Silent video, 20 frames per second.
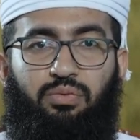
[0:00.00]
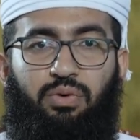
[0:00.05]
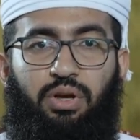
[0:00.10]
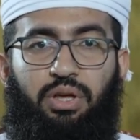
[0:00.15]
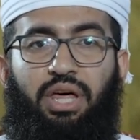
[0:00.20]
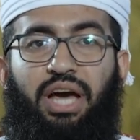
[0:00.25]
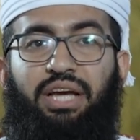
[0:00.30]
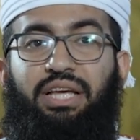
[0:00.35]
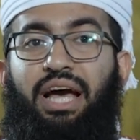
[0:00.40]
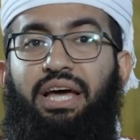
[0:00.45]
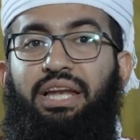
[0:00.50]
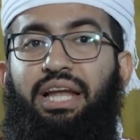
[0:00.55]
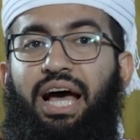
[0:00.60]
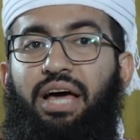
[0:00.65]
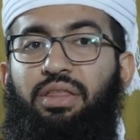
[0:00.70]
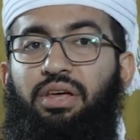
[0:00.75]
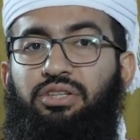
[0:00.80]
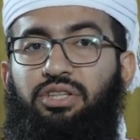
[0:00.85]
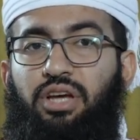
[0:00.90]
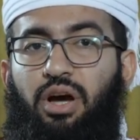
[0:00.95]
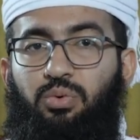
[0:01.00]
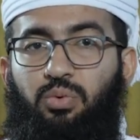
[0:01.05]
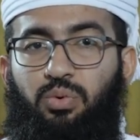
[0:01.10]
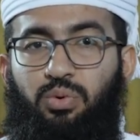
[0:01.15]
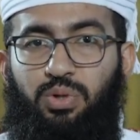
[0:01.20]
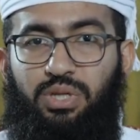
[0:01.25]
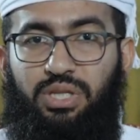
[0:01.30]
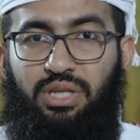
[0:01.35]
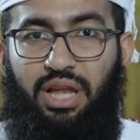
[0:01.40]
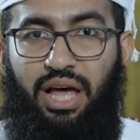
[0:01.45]
فاذا كان هذا شان
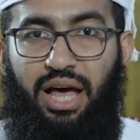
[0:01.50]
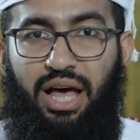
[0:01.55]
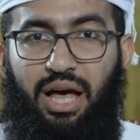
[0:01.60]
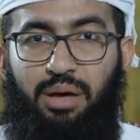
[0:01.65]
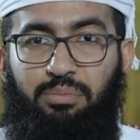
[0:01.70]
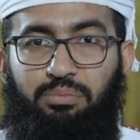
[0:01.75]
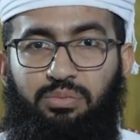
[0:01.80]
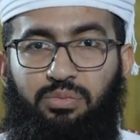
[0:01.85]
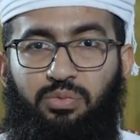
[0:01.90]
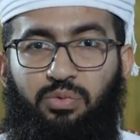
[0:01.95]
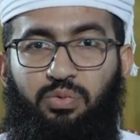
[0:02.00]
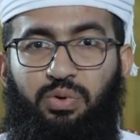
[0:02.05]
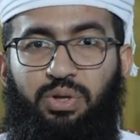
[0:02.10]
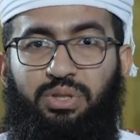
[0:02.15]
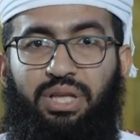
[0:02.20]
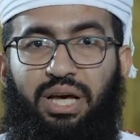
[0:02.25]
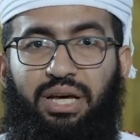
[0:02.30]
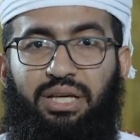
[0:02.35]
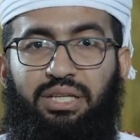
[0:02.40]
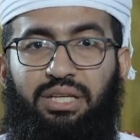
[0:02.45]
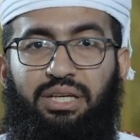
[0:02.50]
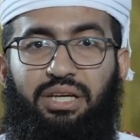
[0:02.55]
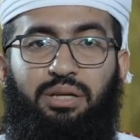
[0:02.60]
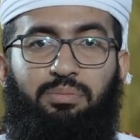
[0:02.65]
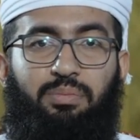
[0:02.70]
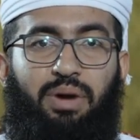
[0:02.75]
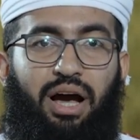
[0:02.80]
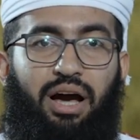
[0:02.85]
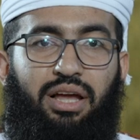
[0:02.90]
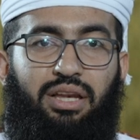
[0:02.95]
الاسلام في
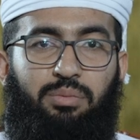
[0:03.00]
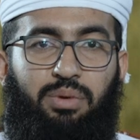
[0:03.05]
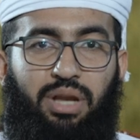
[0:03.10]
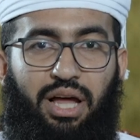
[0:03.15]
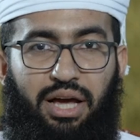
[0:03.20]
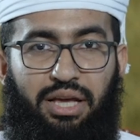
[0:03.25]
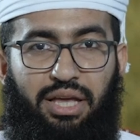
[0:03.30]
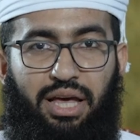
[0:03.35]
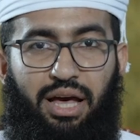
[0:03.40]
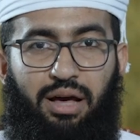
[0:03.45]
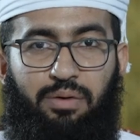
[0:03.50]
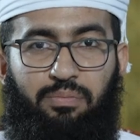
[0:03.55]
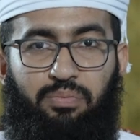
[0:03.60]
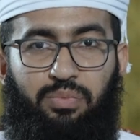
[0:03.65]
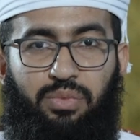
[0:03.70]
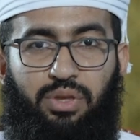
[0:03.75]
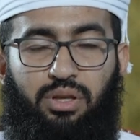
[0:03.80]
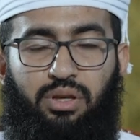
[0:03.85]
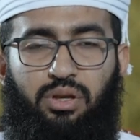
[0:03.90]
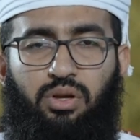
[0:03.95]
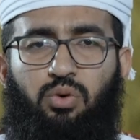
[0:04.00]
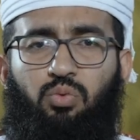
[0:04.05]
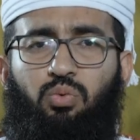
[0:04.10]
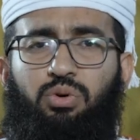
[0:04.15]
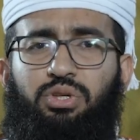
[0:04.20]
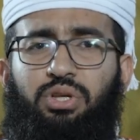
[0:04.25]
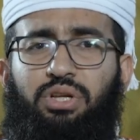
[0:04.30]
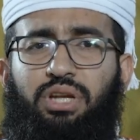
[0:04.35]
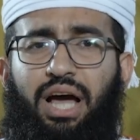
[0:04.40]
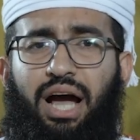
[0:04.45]
تغيير معالم الحياه
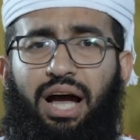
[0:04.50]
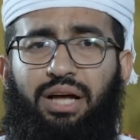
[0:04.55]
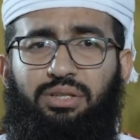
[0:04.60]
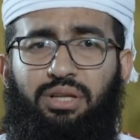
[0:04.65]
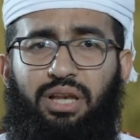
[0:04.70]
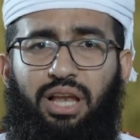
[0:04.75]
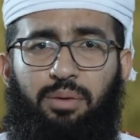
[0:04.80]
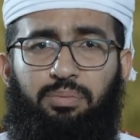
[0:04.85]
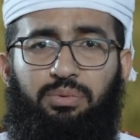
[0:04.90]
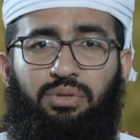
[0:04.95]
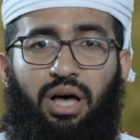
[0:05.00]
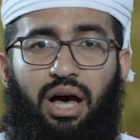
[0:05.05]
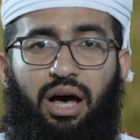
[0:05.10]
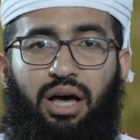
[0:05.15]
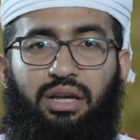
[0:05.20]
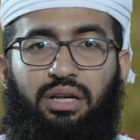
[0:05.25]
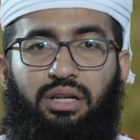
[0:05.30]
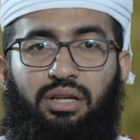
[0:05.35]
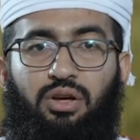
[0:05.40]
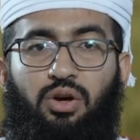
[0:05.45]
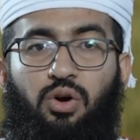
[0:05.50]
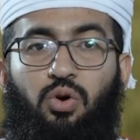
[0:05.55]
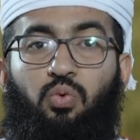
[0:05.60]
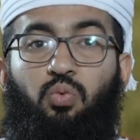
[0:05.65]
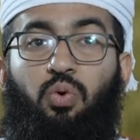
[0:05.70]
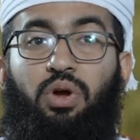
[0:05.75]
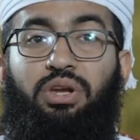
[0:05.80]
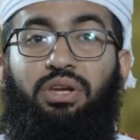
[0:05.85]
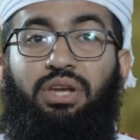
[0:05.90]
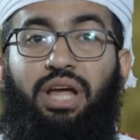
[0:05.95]
وصناعه الابطال
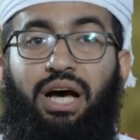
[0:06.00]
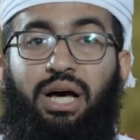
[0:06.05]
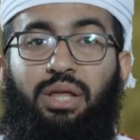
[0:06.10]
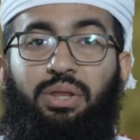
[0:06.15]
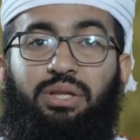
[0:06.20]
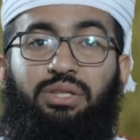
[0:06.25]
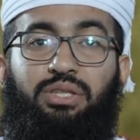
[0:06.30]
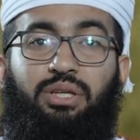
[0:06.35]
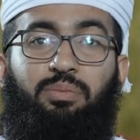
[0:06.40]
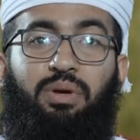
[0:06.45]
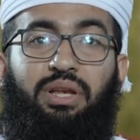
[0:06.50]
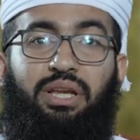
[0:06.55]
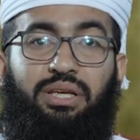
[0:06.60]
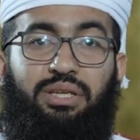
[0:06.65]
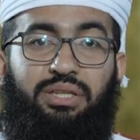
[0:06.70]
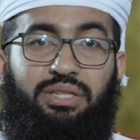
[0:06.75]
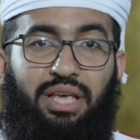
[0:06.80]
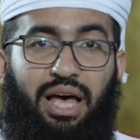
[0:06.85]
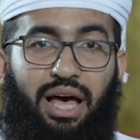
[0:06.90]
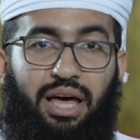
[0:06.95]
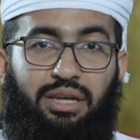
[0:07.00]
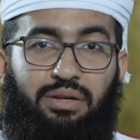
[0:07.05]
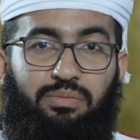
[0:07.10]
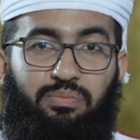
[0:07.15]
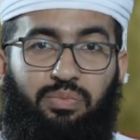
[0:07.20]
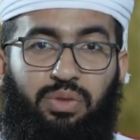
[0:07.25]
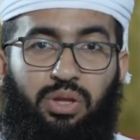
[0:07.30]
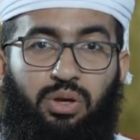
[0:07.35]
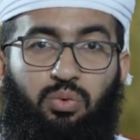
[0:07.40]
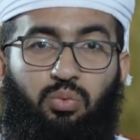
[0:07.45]
والنهضه بالانسان
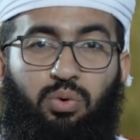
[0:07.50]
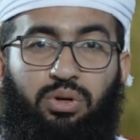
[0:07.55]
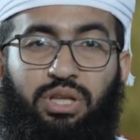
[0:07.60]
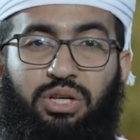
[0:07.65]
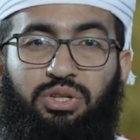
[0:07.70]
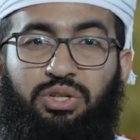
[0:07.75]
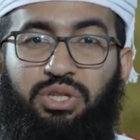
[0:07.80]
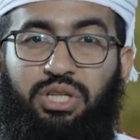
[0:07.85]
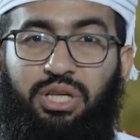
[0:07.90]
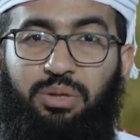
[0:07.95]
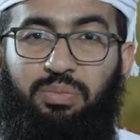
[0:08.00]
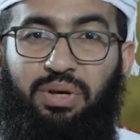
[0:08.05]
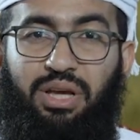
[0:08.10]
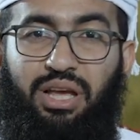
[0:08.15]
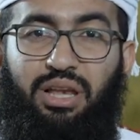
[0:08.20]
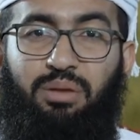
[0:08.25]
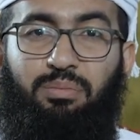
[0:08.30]
وتجنيبه